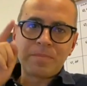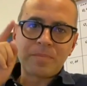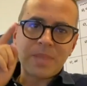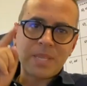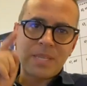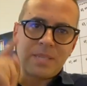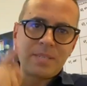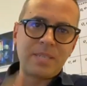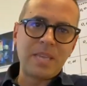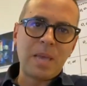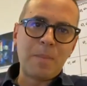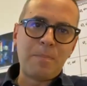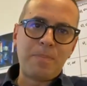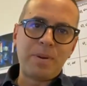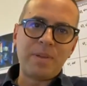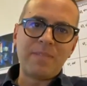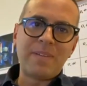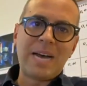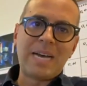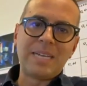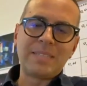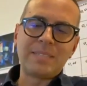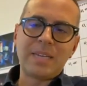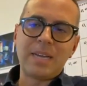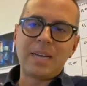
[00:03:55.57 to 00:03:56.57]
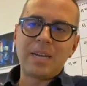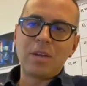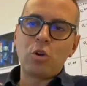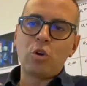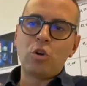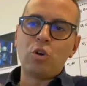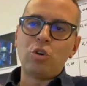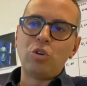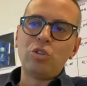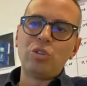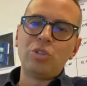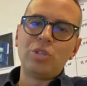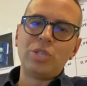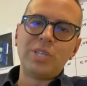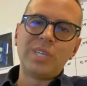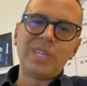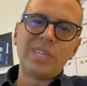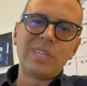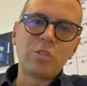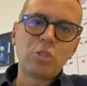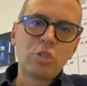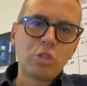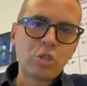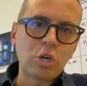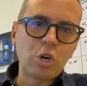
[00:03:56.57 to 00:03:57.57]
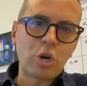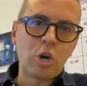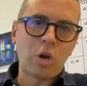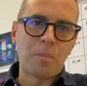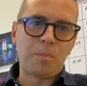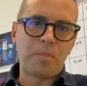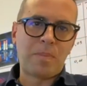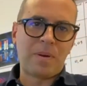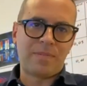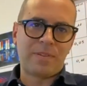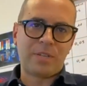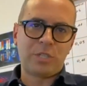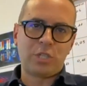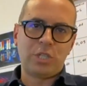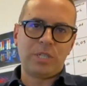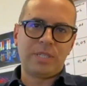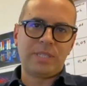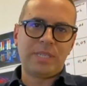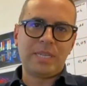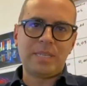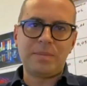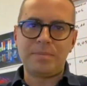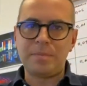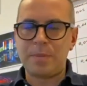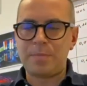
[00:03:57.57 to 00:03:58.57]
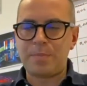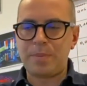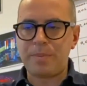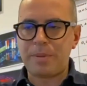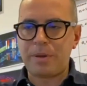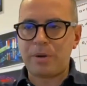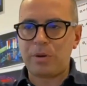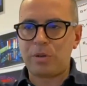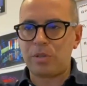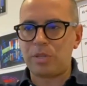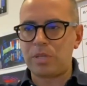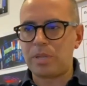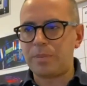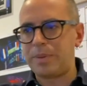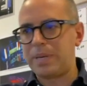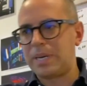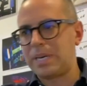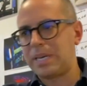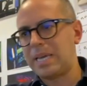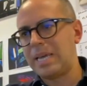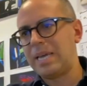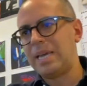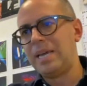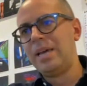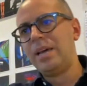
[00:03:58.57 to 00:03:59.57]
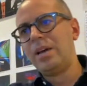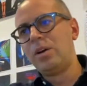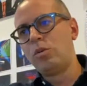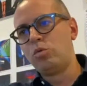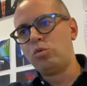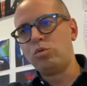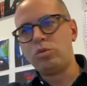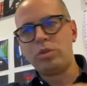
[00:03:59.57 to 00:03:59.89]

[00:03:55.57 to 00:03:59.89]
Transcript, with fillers: si è privata con troppa facilità di Beppe Marotta perché un